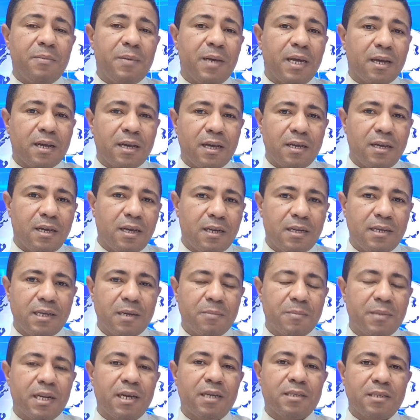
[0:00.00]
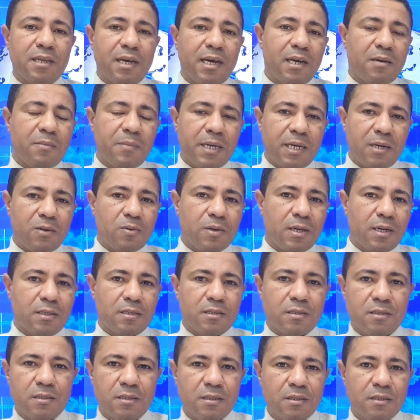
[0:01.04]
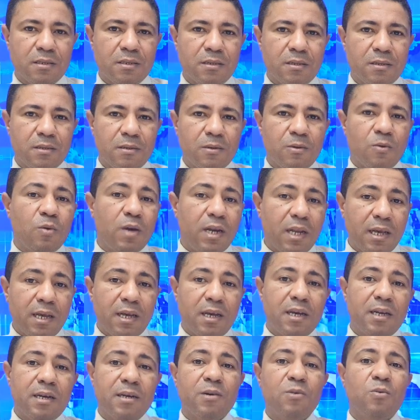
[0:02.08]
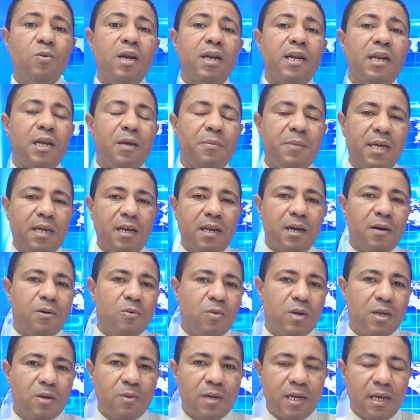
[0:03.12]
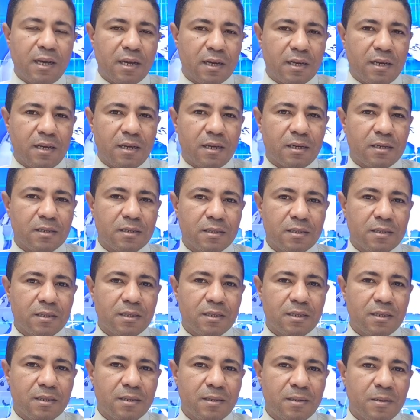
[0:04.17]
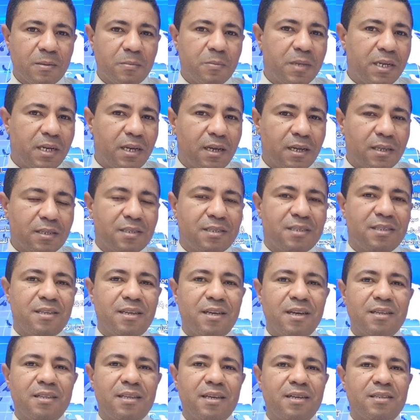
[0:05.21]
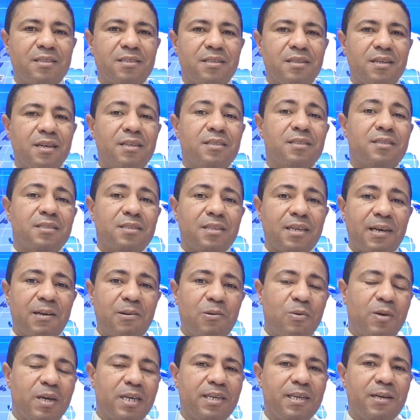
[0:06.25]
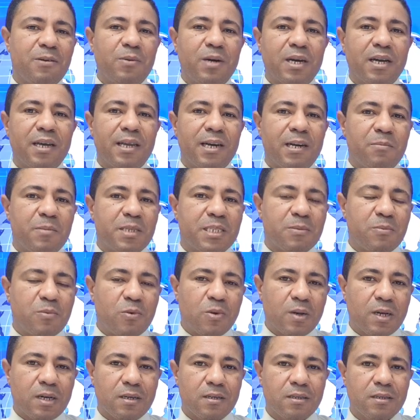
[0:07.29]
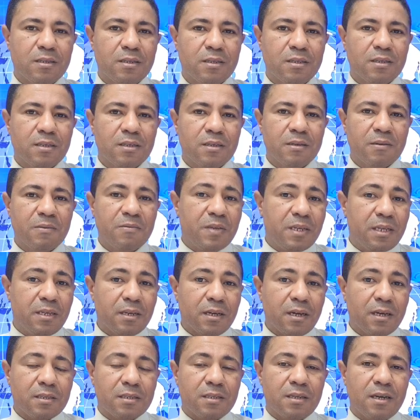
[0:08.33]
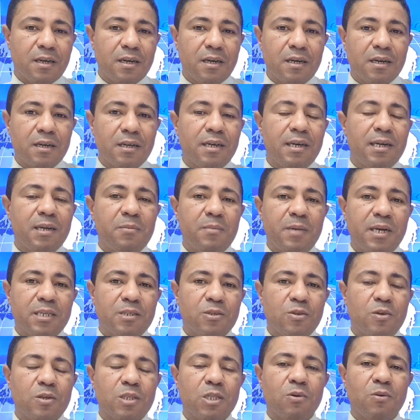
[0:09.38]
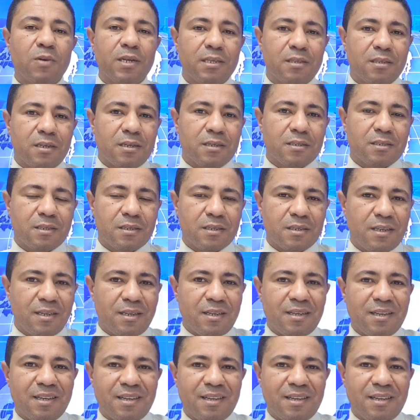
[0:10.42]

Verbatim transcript: أرباح خيالية من أسعار المحروقات والآن هو الرابح الأول والأخير من هذه الزيادات الصاروخية وغير المسبوقة في أسعار المازوط وليسانس